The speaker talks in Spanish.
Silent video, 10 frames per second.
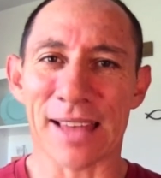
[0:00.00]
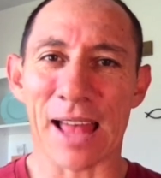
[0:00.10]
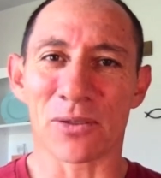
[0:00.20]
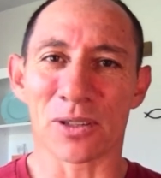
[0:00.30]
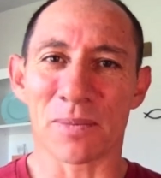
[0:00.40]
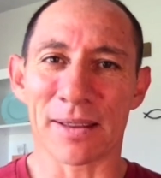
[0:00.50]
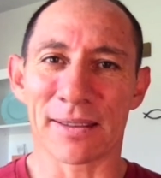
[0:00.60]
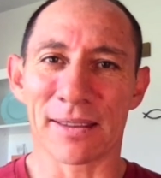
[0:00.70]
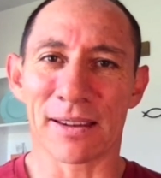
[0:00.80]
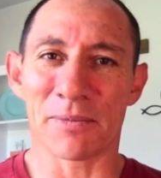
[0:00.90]
sanos y
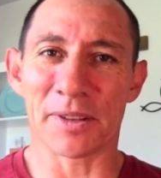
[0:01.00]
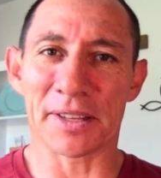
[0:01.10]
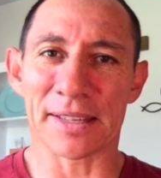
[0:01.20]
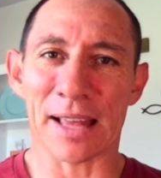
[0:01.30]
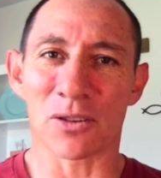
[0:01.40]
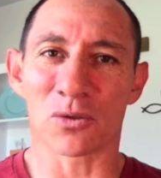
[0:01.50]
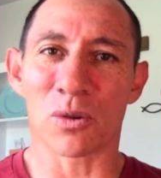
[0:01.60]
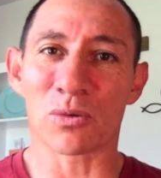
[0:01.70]
mantener límites sanos no